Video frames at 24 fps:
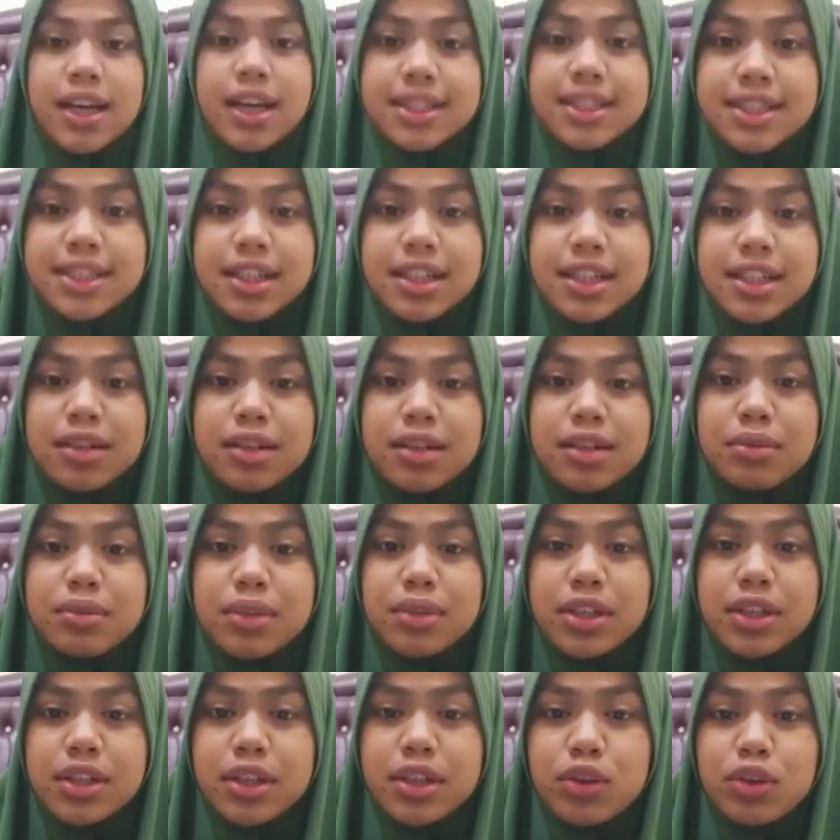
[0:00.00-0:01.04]

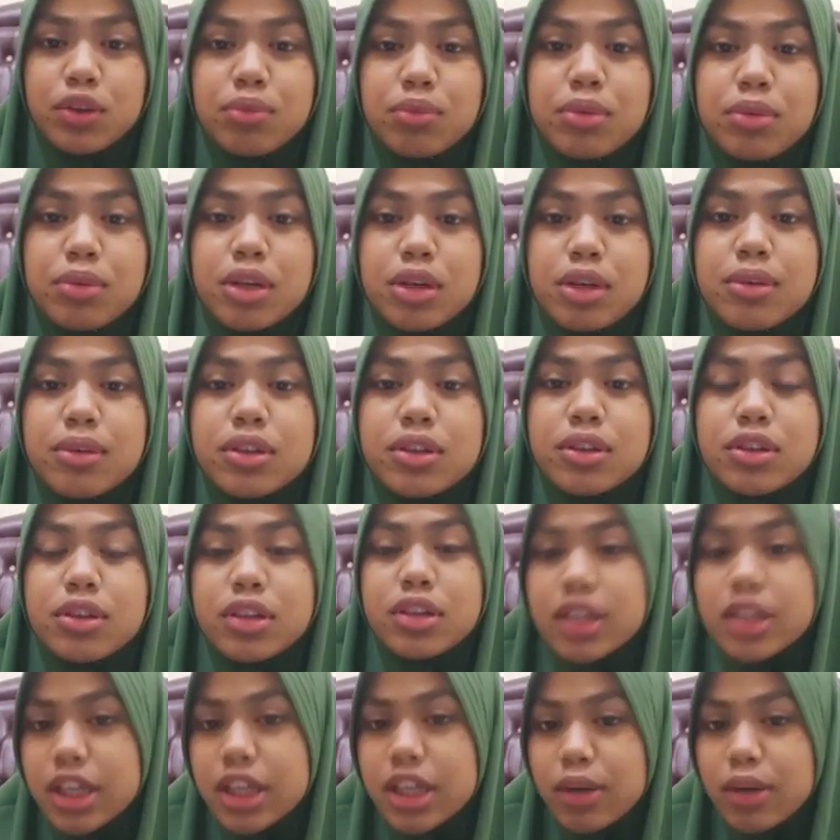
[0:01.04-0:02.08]
Assalamualaikum
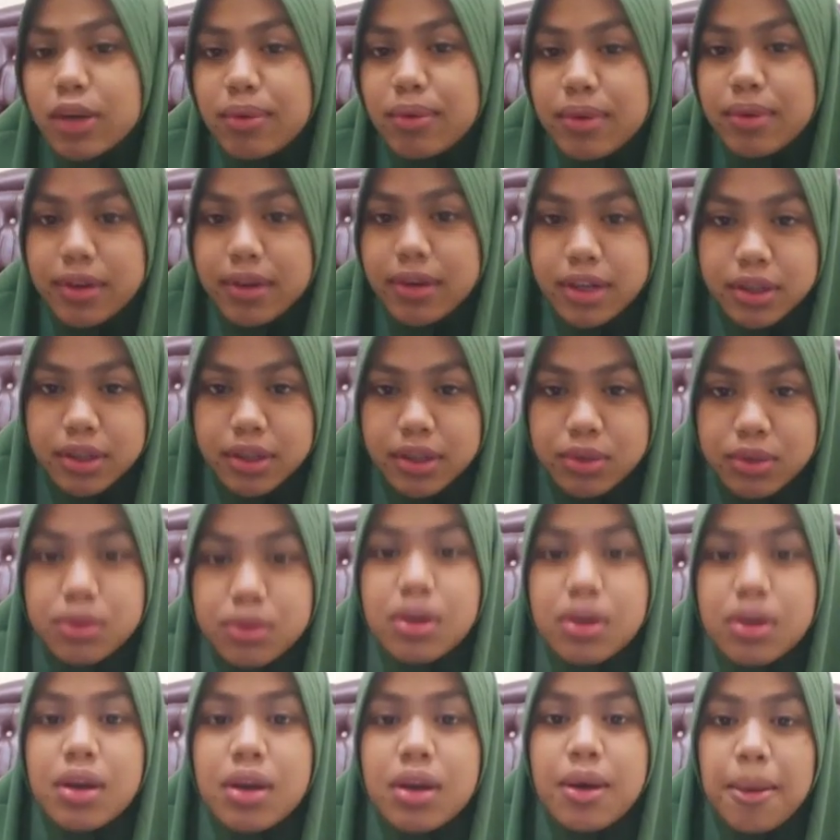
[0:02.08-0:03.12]
warahmatullahi wabarakatuh.
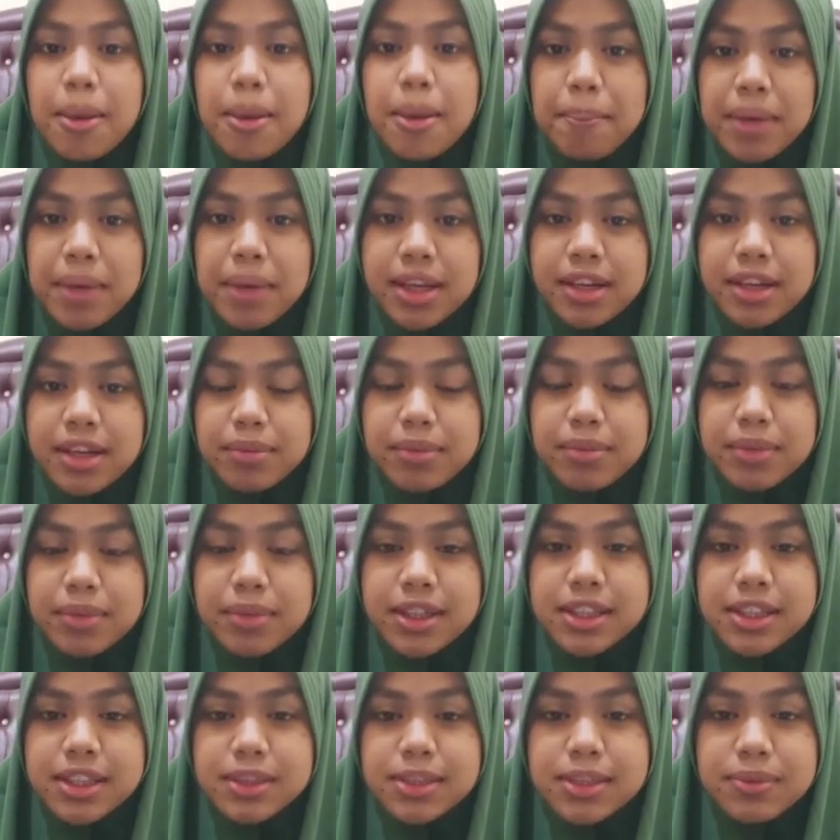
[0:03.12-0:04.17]
My name
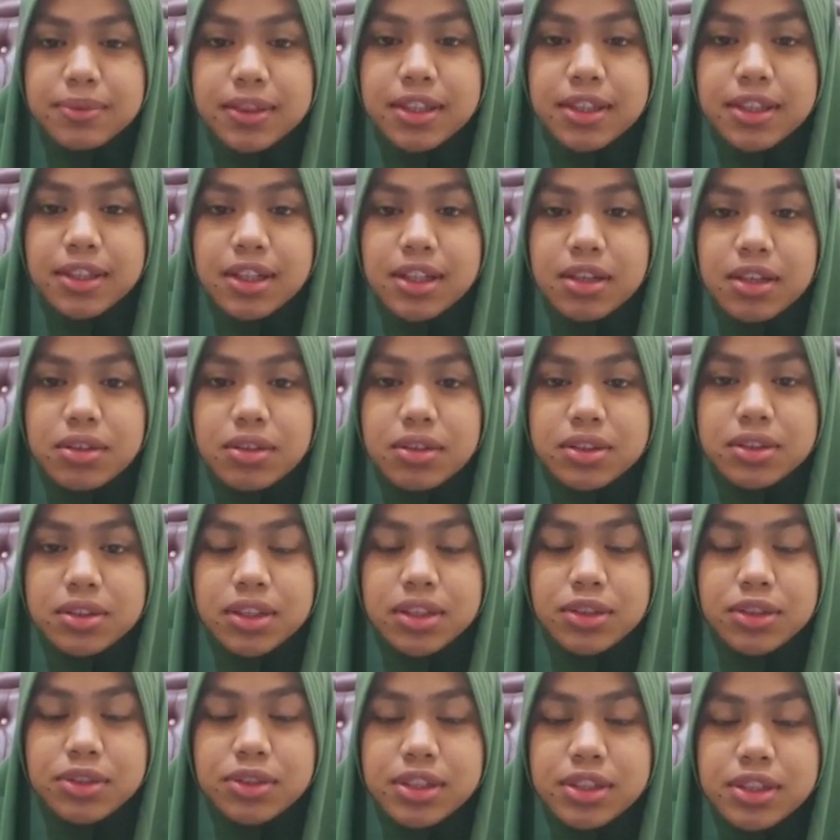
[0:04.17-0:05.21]
is Fadila
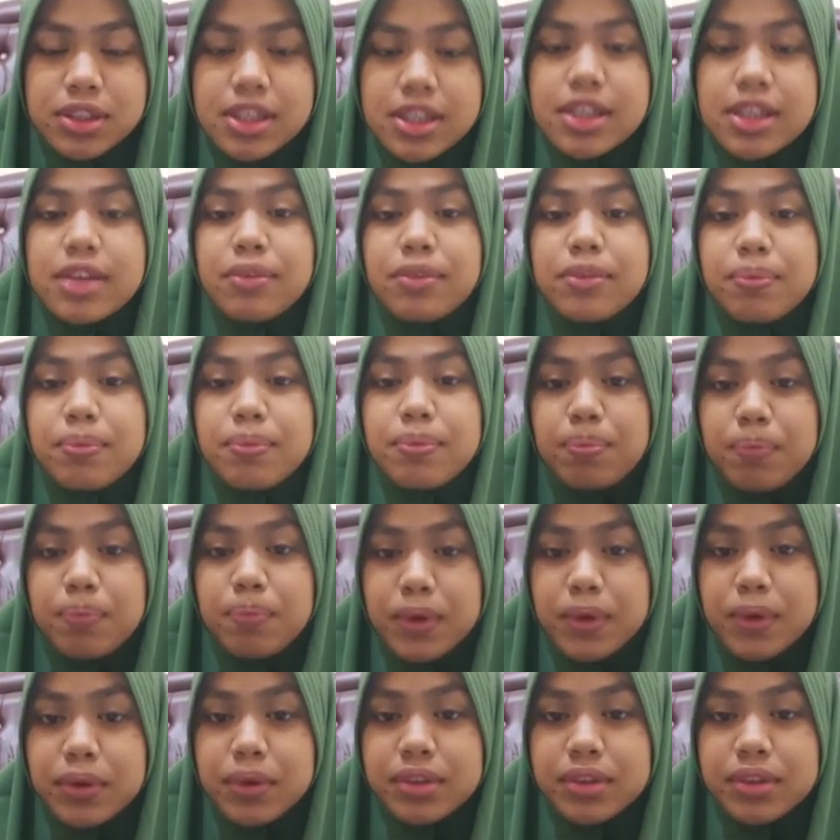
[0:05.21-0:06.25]
Ustayusli,
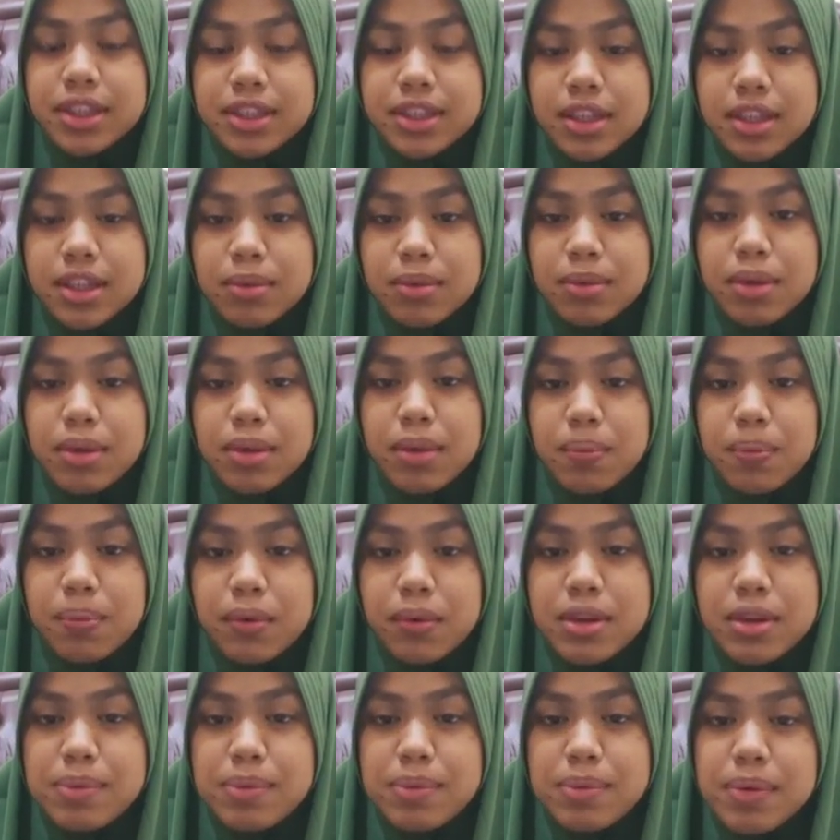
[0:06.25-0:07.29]
Fakultas Tarbiyah
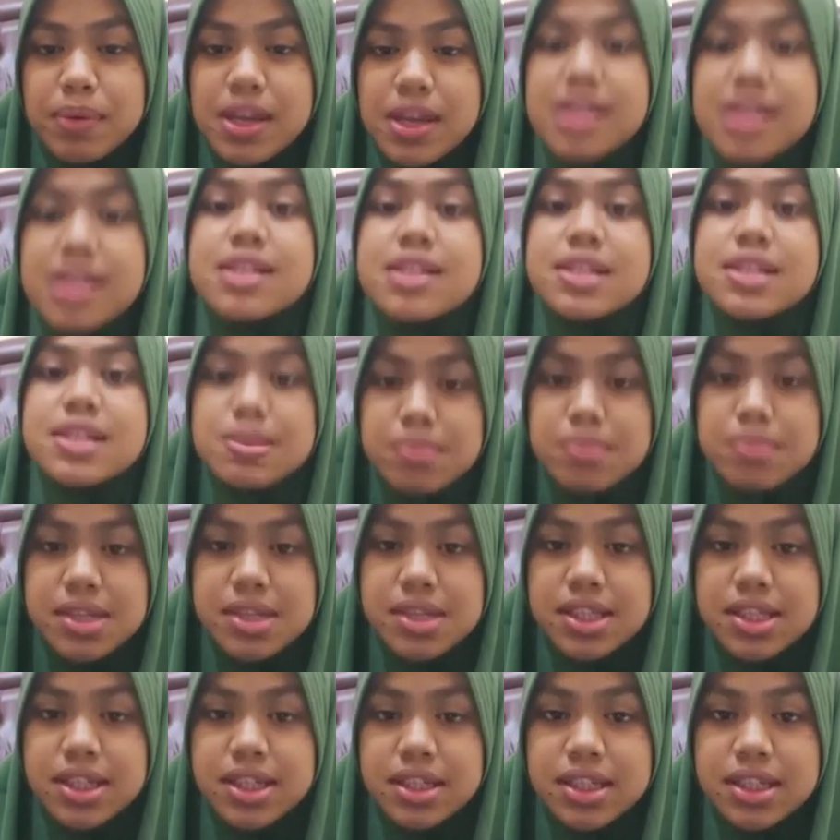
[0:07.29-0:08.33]
Prodi Pais,
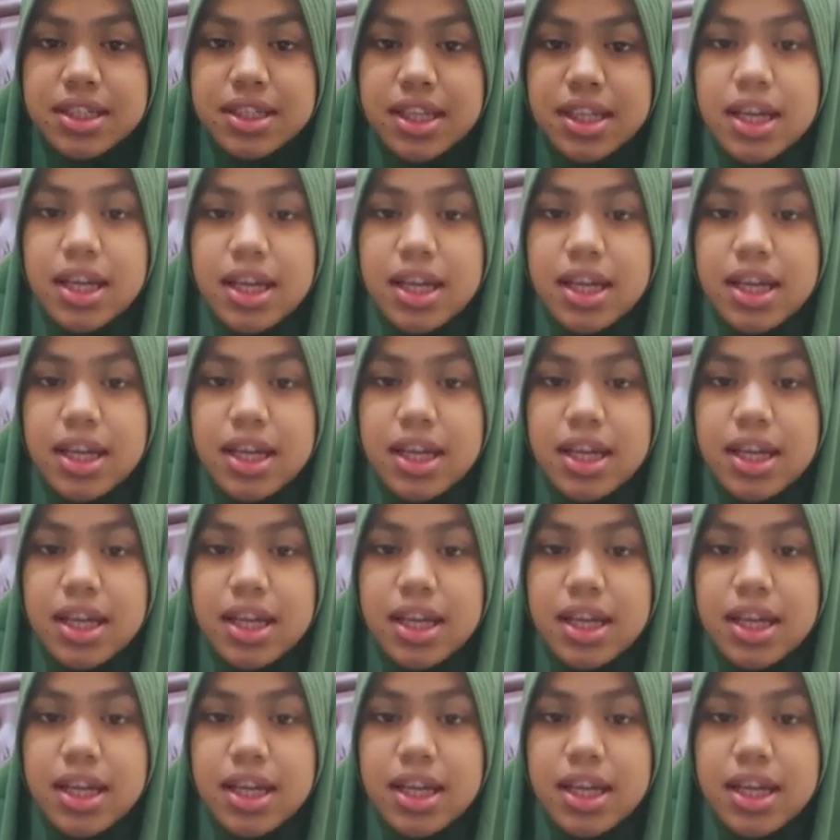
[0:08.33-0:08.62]
semester 3.